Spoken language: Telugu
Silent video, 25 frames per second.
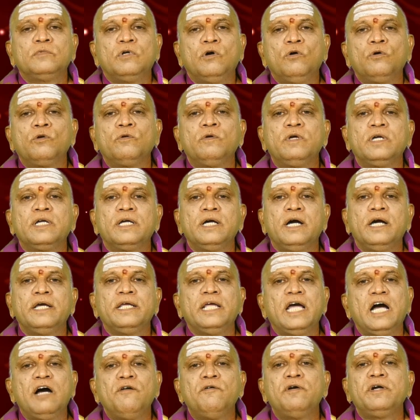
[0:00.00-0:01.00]
గౌరవంగా
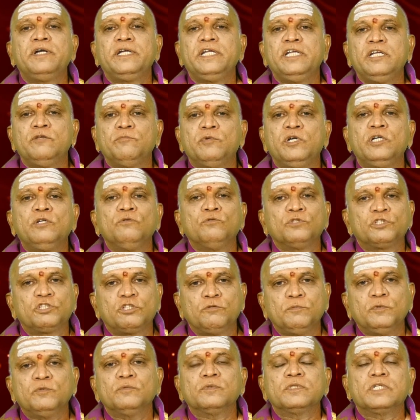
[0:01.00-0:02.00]
అని పిలవటం
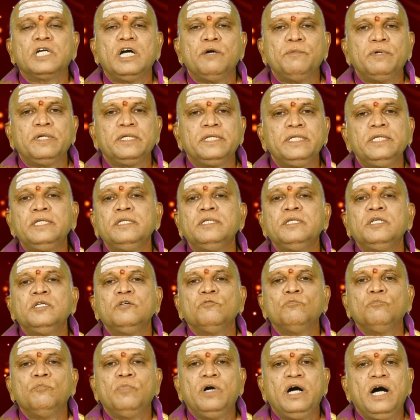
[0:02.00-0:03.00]
ఉత్తమం కాబట్టి
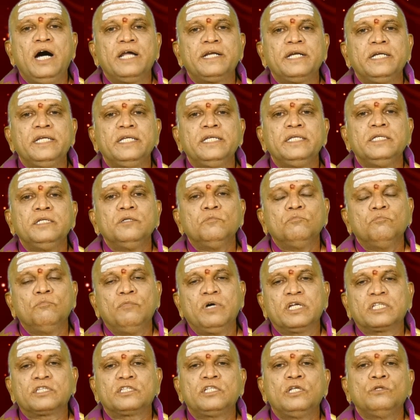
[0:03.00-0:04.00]
భార్యని
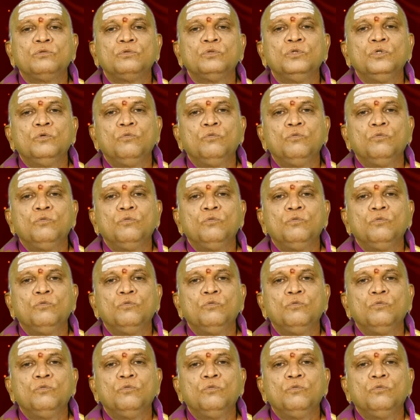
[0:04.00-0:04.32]
భర్తలు